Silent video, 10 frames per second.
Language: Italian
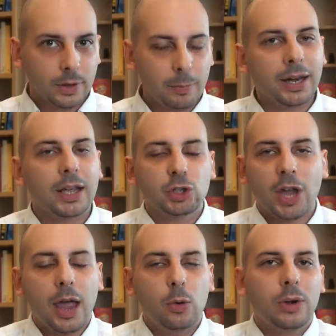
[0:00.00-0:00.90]
perché
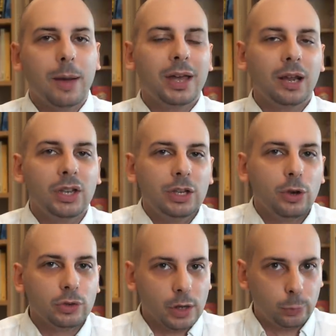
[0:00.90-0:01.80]
c'è una
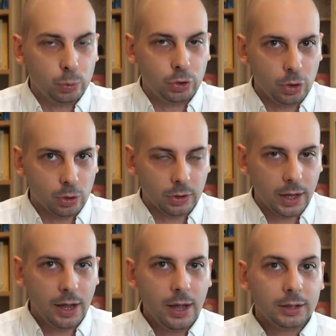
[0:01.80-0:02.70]
meravigliosa
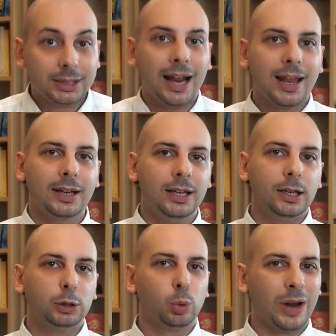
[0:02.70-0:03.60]
fusione tra
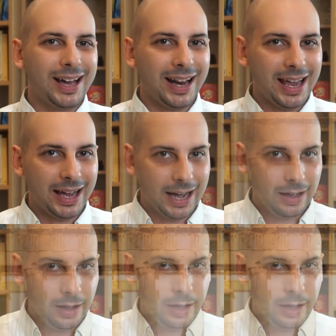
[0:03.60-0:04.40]
l'architettura greca,